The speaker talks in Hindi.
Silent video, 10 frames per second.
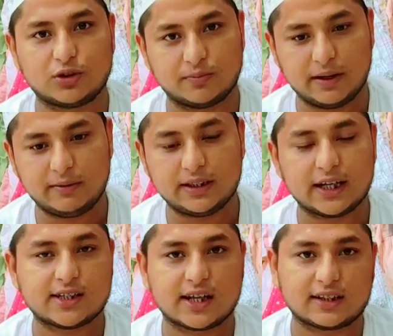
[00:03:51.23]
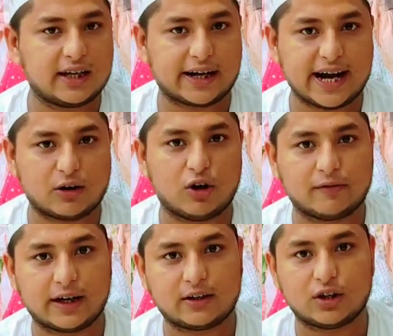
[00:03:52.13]
उसमें भी देख सकते हैं
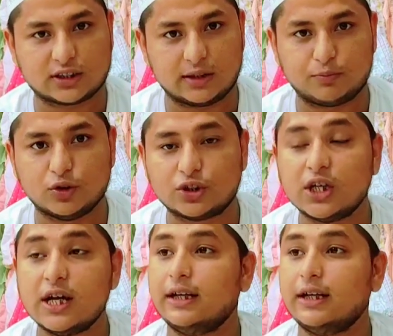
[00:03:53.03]
कैटलॉग वैटलॉग सब कुछ